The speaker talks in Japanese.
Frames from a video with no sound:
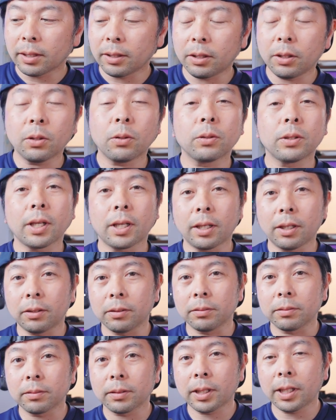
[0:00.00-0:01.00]
利用でき
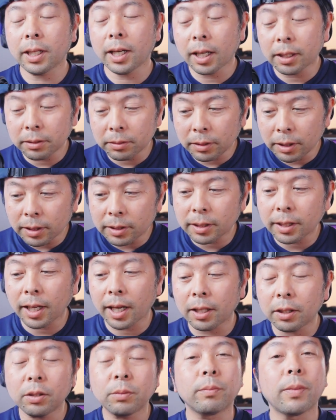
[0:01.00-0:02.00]
る気軽に
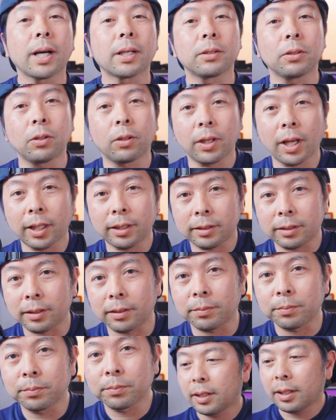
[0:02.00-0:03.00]
使える
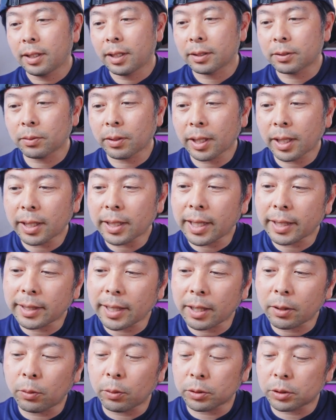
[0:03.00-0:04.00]
マクロレンズそれがだい
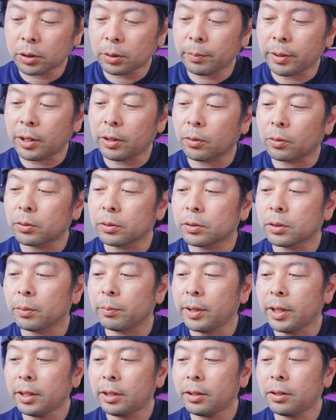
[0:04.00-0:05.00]
たい 50mm、
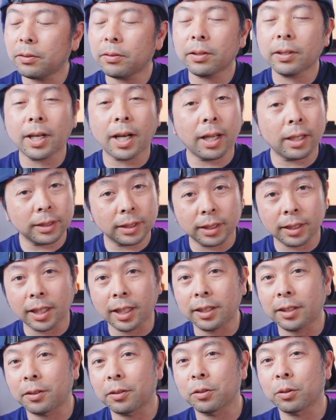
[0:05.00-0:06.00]
60mm っていう感じに
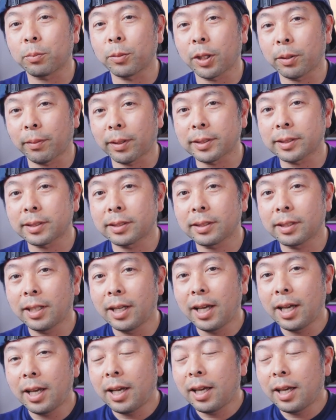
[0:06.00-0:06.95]
なってくると思います。